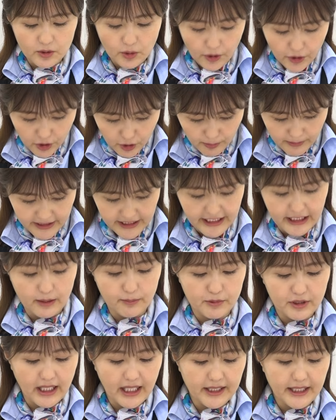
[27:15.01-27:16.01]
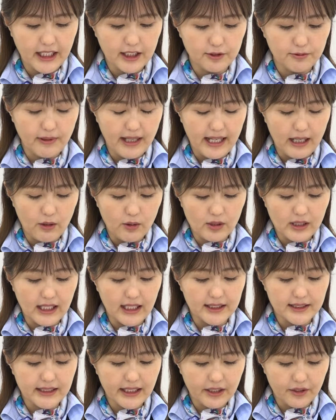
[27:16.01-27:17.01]
土曜日にブライダルフェアを
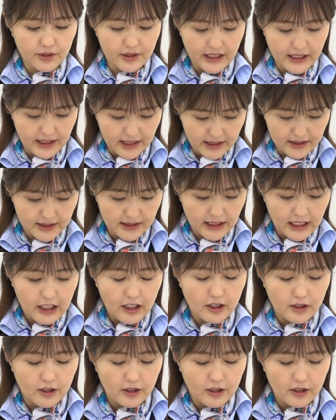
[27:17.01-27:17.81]
開催予定です